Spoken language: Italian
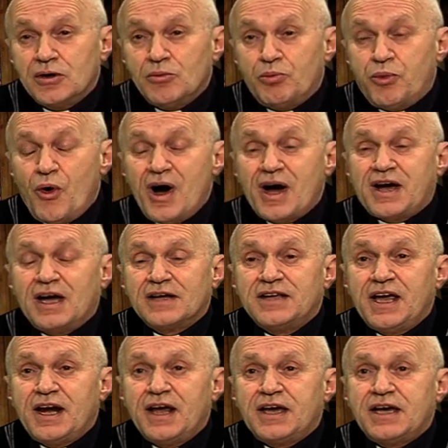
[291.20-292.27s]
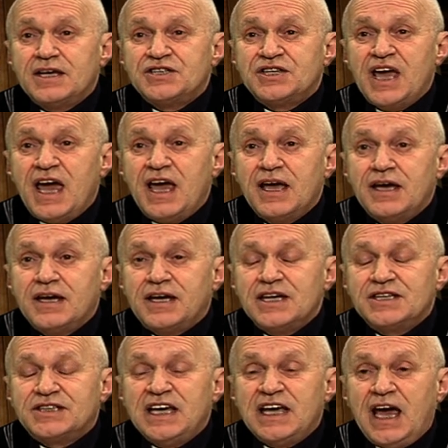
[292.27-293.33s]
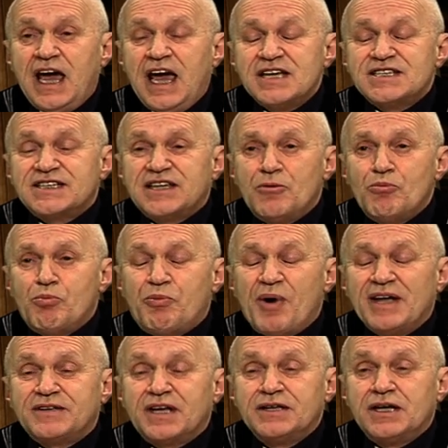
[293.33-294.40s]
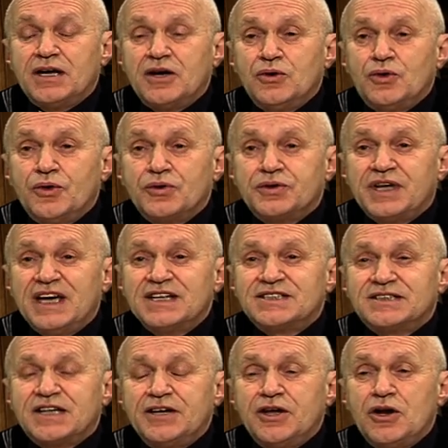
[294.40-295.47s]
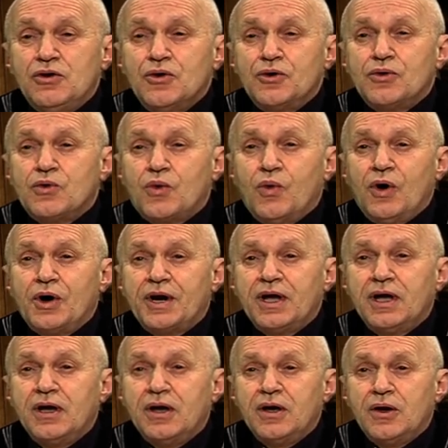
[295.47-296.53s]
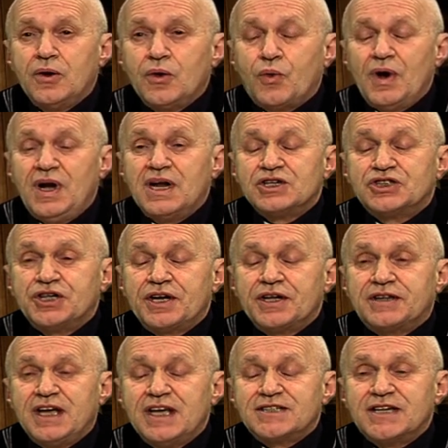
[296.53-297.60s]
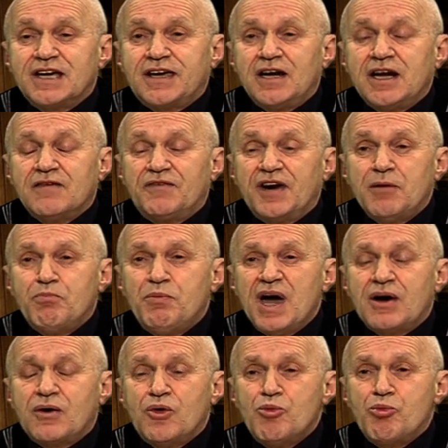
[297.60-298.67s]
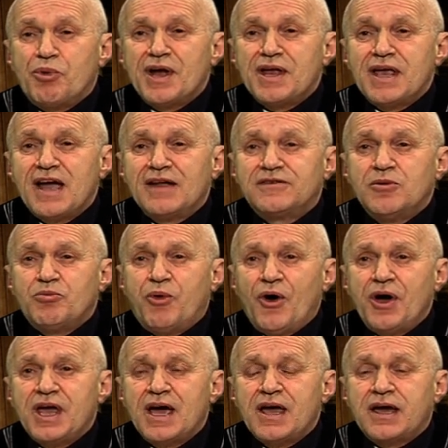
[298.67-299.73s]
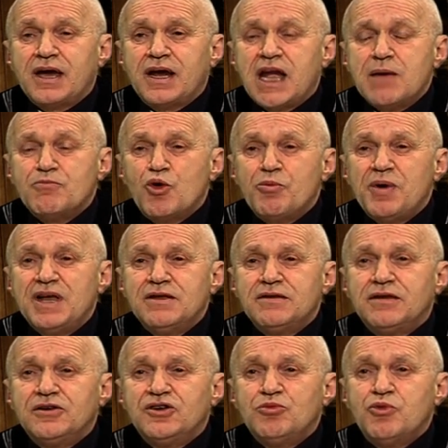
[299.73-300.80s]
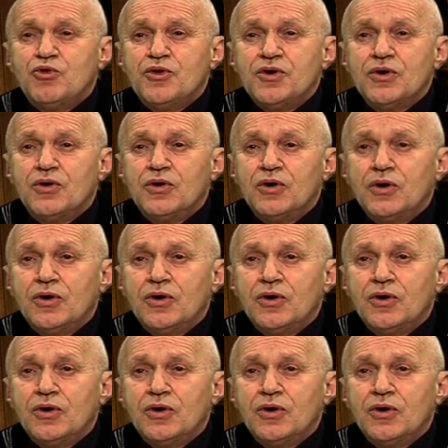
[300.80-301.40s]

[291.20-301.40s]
Può accadere che si, è, che si è stampata nella loro testa, nel loro cuore, quella certezza che li avrebbe accompagnati poi anche nei momenti di buio,